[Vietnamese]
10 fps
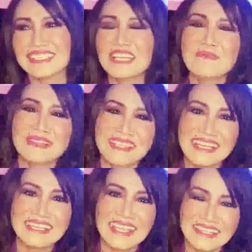khi mà thanh
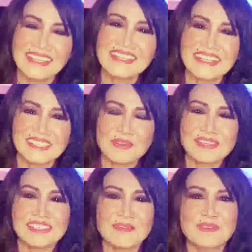lan nhắc tới nhạc sĩ
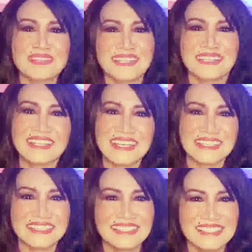hoàng trọng á, thì thanh
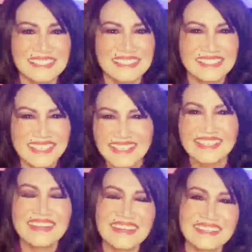lan rất
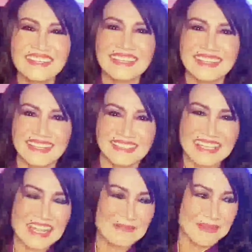nhớ tới cái thời
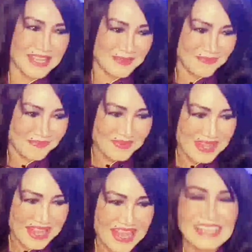gian mà
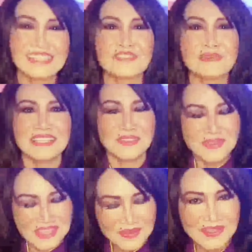hát trong ban thiếu
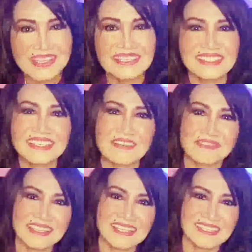nhi Nguyễn Đức trên đài
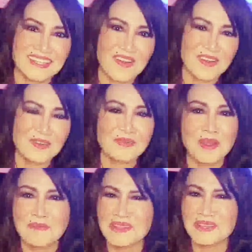phát thanh Sài Gòn lúc
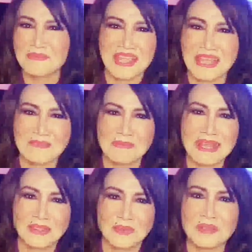đó mới có 12
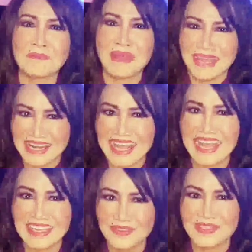13 tuổi mà đã
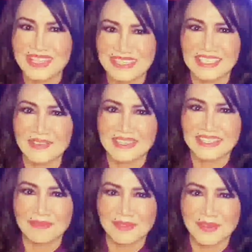hát của nhạc sĩ Hoàng
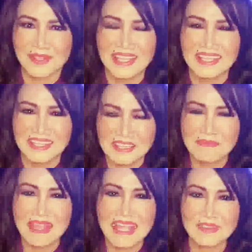Trọng rồi.
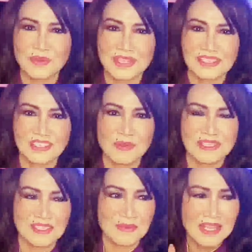Những bài hát của nhạc sĩ
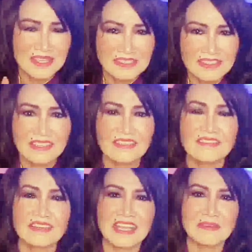Hoàng Trọng rất
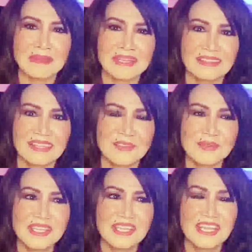được các ban thiếu
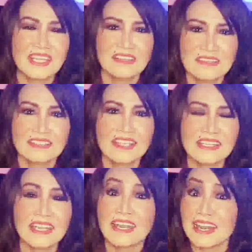nhi ưa
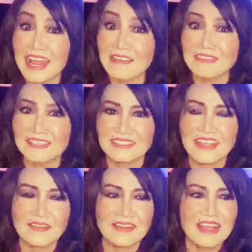thích là vì
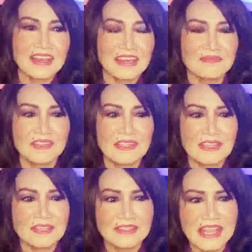sao? Là vì
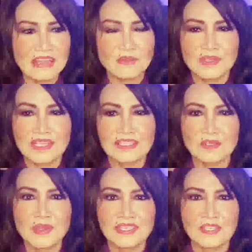nhạc của nhạc
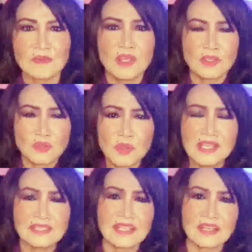sĩ Hoàng Trọng
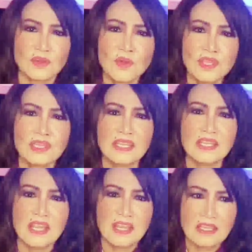tuy rằng đôi
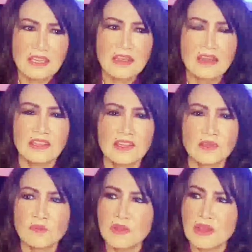khi cái lời nó
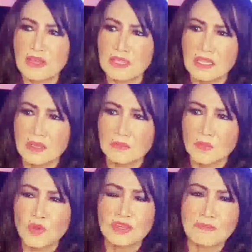cũng hơi
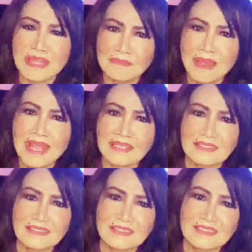buồn man mát
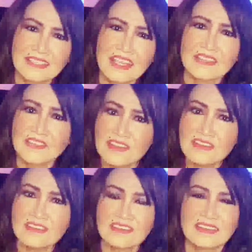
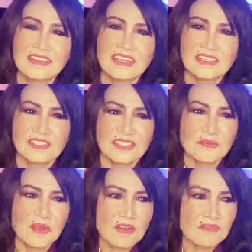nhưng
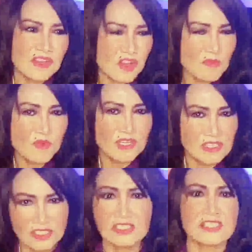trong đó vẫn có một cái
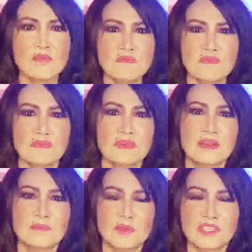sức sống,
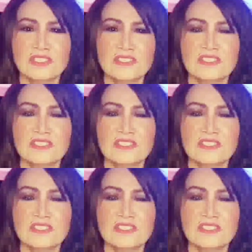một cái sức